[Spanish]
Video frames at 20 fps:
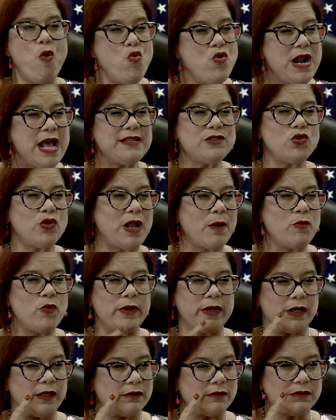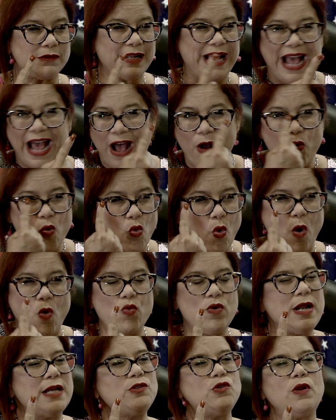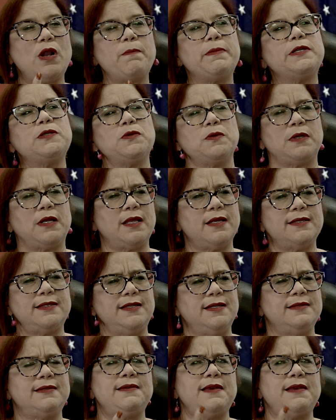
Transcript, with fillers: una sola mujer o a una sola persona, decir,